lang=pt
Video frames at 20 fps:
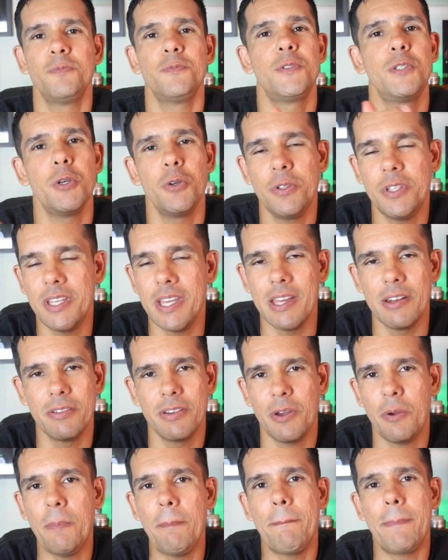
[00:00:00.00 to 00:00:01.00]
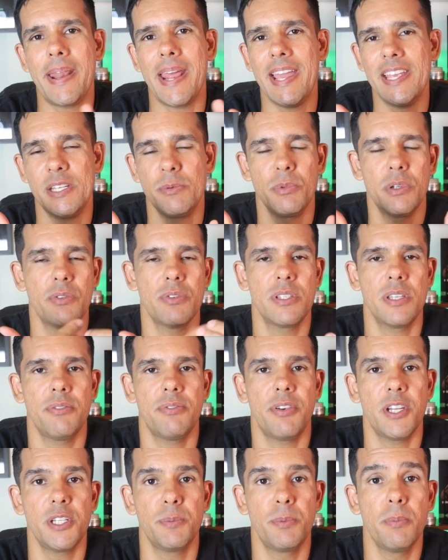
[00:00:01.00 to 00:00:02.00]
seu dinheiro, né? um empréstimo que você
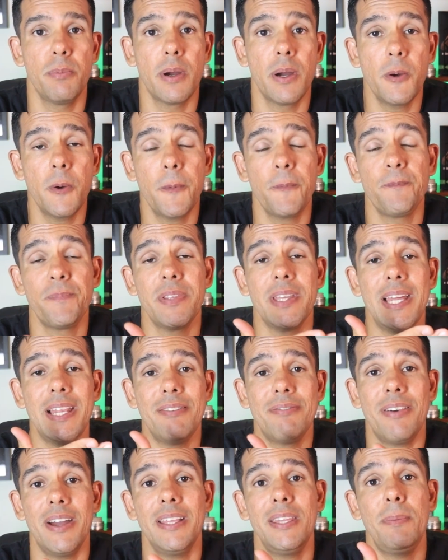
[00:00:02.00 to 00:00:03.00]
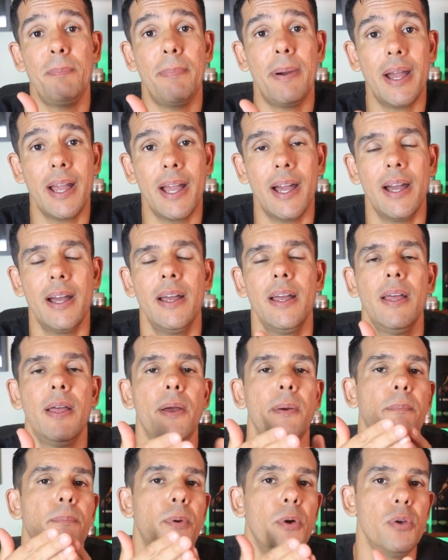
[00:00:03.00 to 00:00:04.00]
faz para o banco e ele vai te pagar
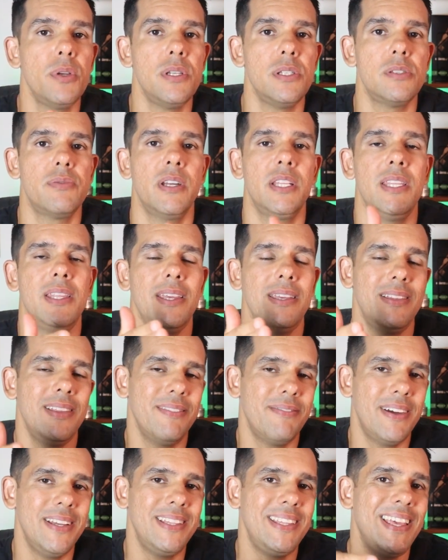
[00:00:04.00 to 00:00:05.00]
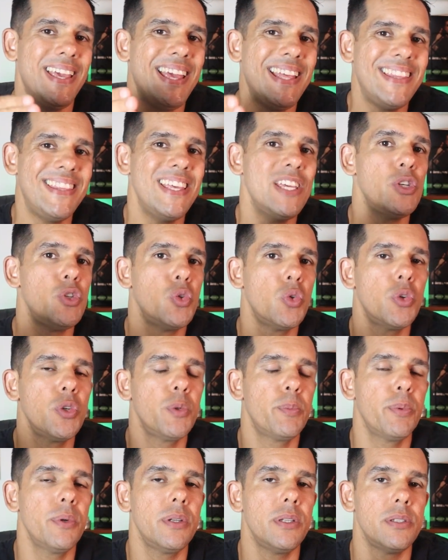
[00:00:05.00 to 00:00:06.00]
por isso, vai te, vai te render
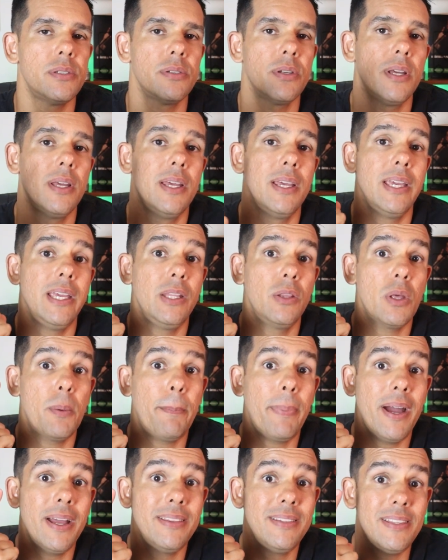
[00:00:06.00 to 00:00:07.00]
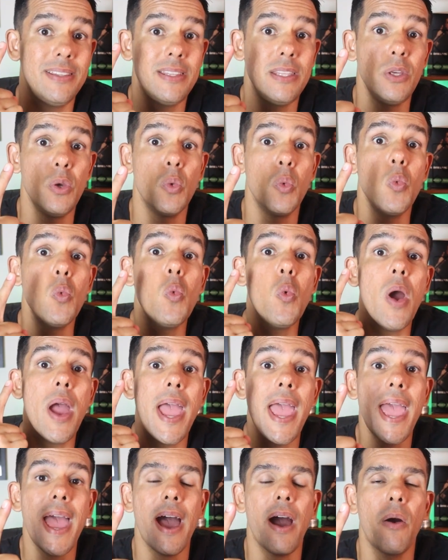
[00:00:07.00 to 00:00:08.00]
juros por isso. Então, a partir de um
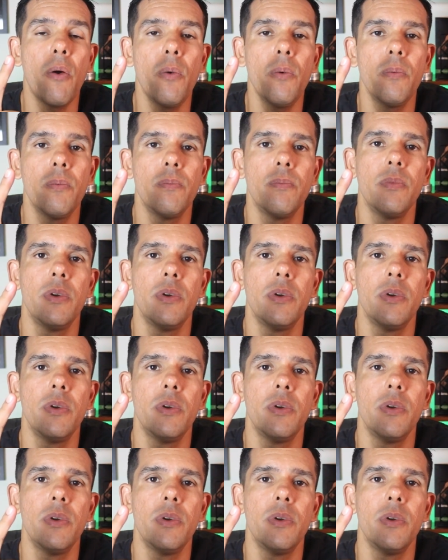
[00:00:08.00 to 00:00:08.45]
real,